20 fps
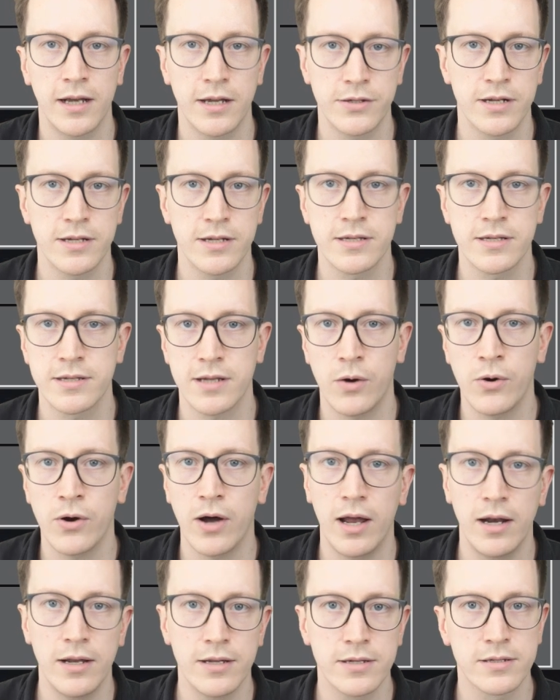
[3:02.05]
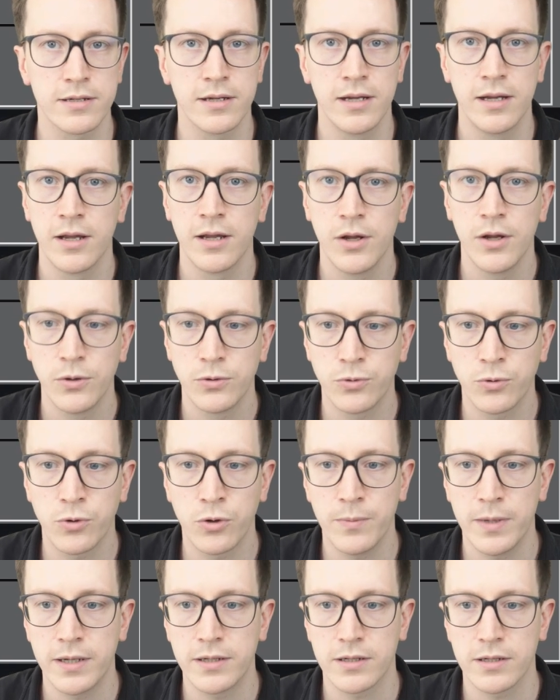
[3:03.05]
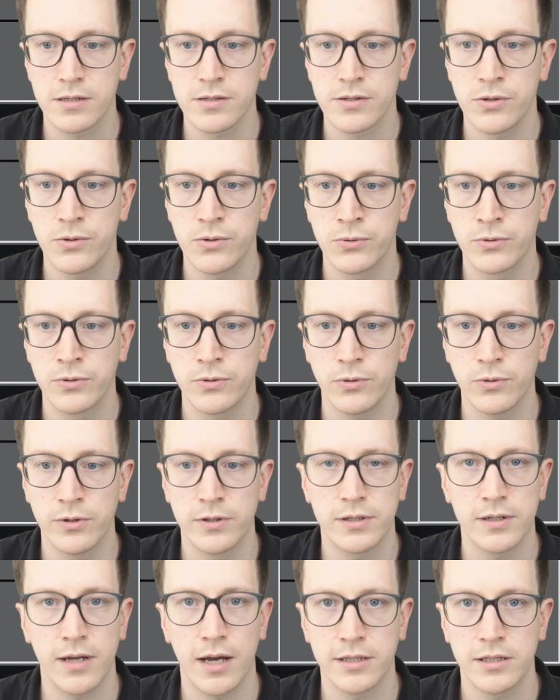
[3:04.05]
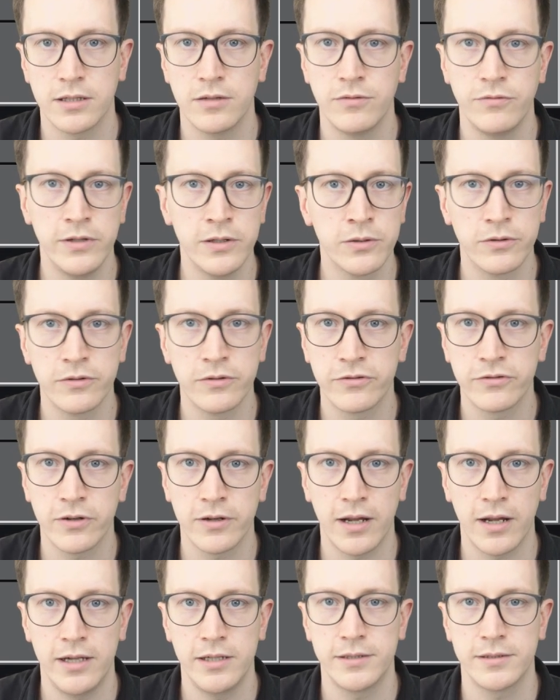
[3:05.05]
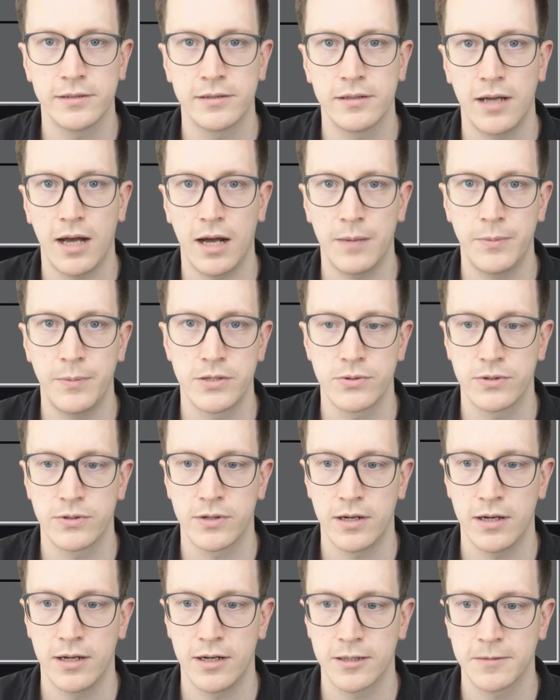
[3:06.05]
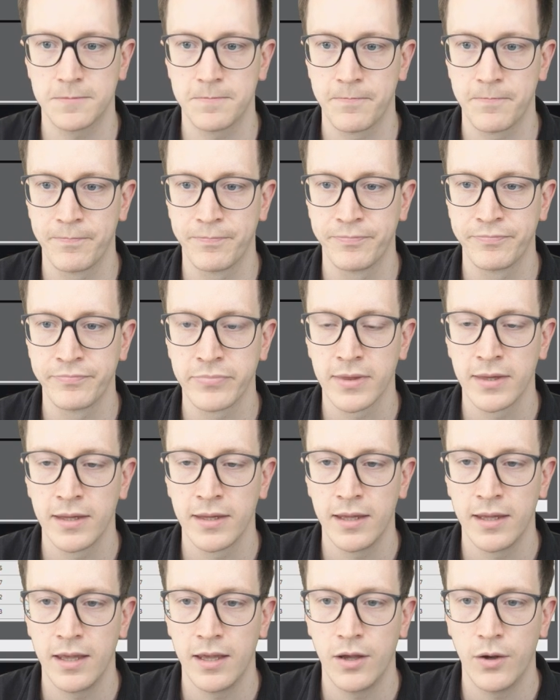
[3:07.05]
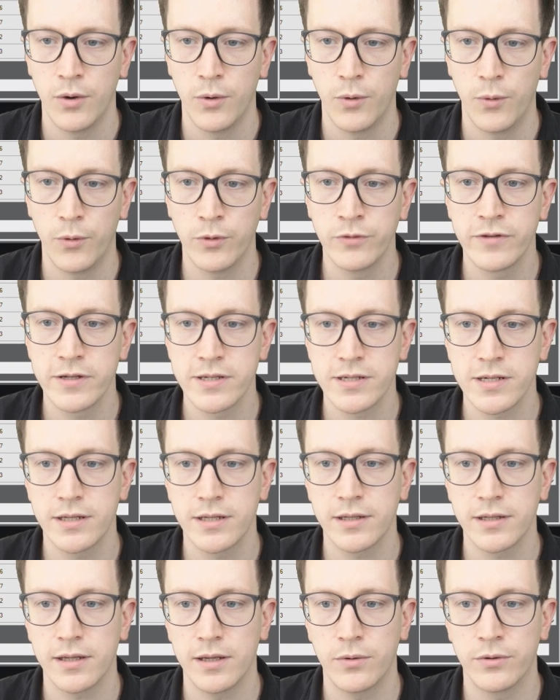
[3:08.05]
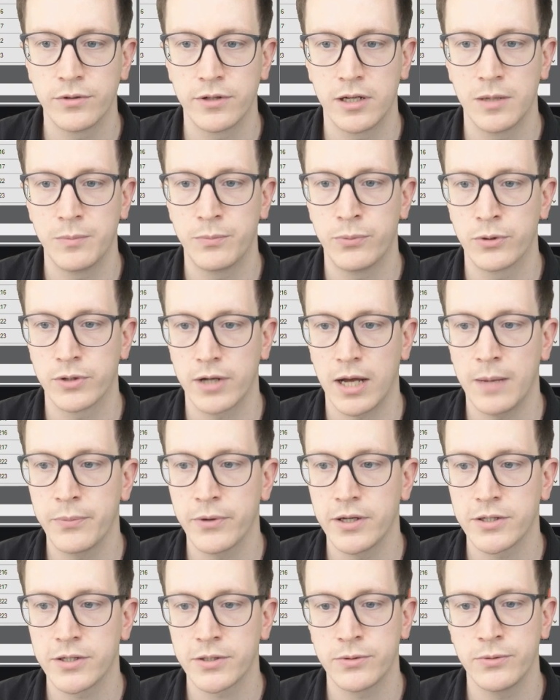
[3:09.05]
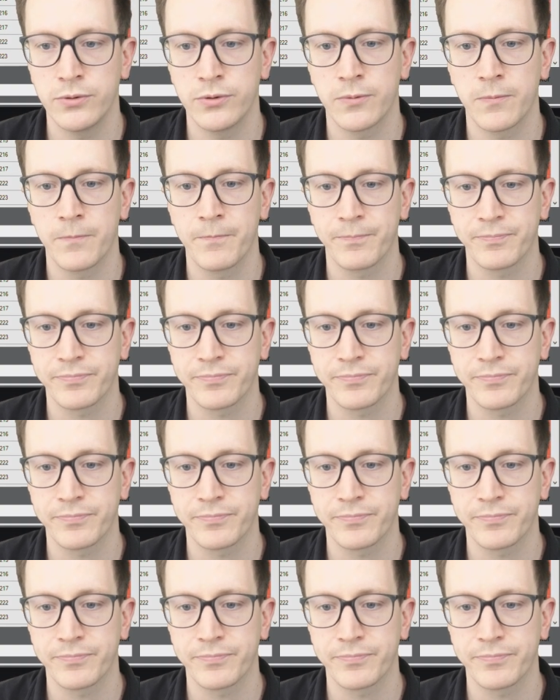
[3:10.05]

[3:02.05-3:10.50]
Also das ist auch alles Dokumentation und Archivierung von allen Arbeitsunterlagen. Und wir sehen unter dem Punkt Abrechnung